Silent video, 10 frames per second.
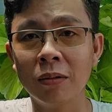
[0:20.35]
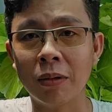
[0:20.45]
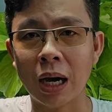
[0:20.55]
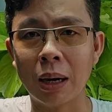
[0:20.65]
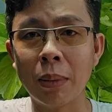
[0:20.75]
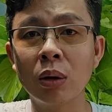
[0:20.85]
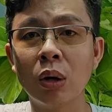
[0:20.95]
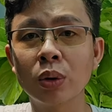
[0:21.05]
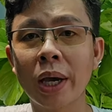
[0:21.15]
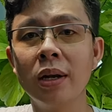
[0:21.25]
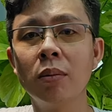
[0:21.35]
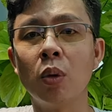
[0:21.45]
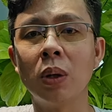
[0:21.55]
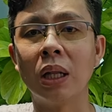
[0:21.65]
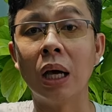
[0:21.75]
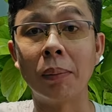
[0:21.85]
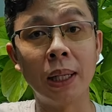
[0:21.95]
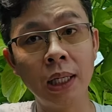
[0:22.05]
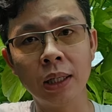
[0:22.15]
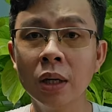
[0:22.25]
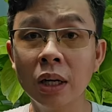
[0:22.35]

và bao lâu thay nước một lần là hợp lý